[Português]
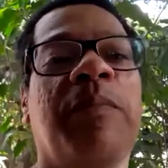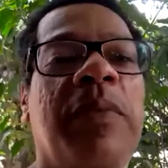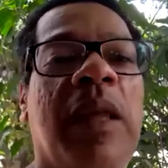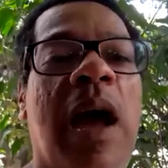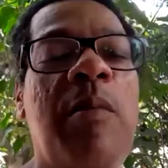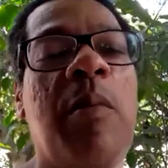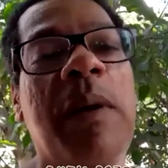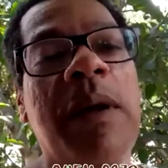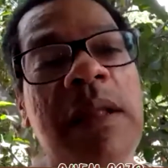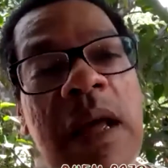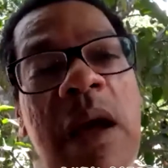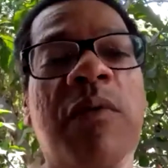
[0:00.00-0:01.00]
Aí meu pai,
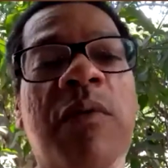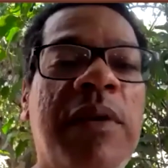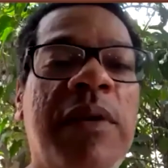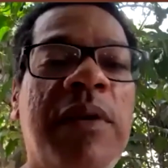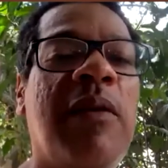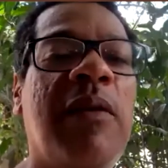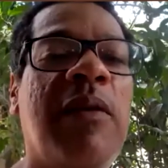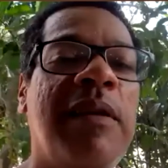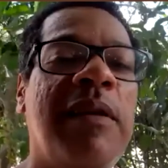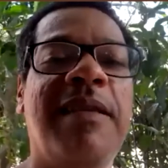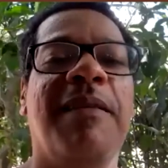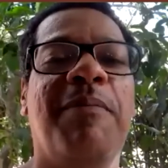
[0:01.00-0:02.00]
não, fique tranquilo que
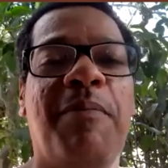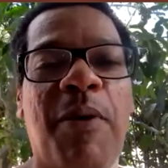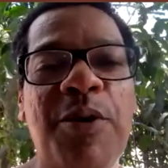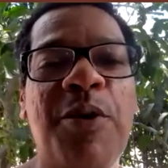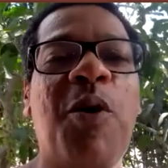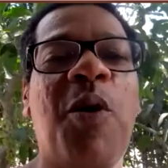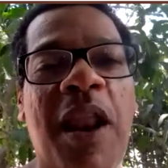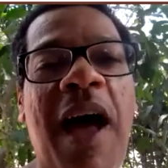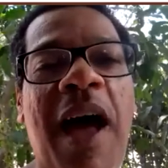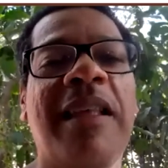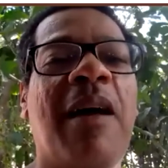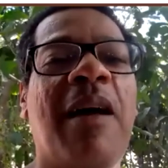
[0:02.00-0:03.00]
pode colar e
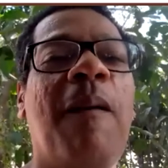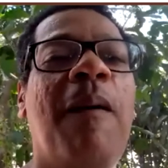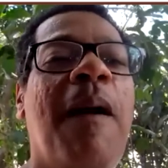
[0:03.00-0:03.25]
tal.